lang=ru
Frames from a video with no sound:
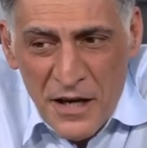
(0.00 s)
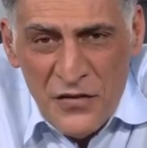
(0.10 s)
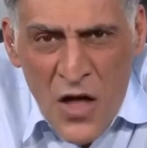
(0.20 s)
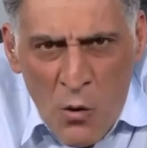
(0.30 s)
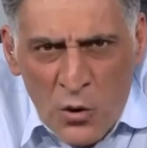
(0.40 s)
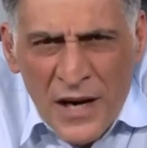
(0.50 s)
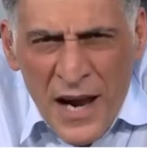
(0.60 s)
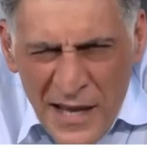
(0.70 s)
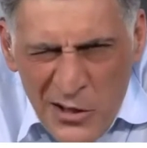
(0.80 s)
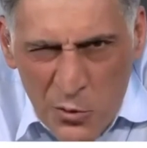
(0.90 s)
На
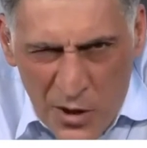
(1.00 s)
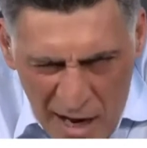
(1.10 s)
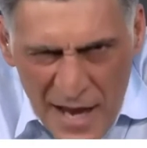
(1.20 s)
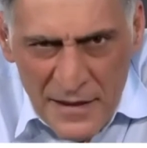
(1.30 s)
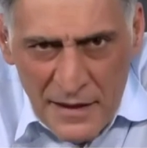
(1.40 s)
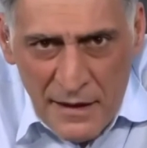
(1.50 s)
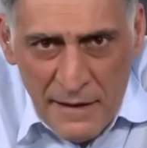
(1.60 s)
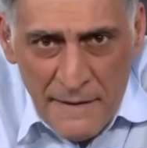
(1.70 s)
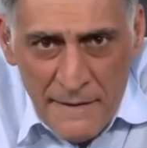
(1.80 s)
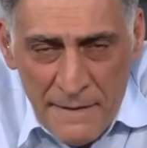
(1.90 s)
Украину гляньте
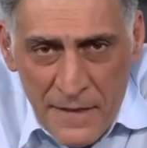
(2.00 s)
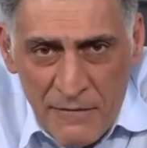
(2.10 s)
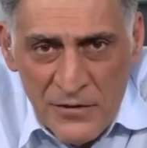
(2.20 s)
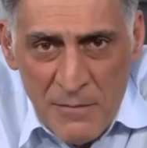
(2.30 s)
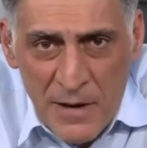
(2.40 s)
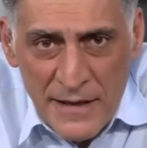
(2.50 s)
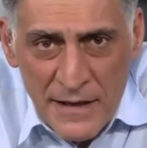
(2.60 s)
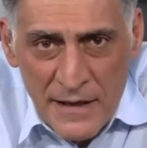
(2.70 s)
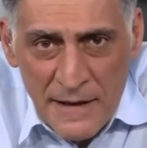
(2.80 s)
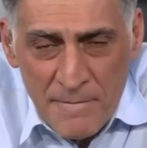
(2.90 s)

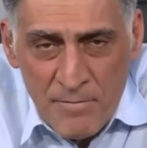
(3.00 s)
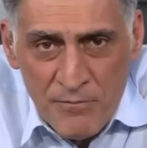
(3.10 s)
внимательно.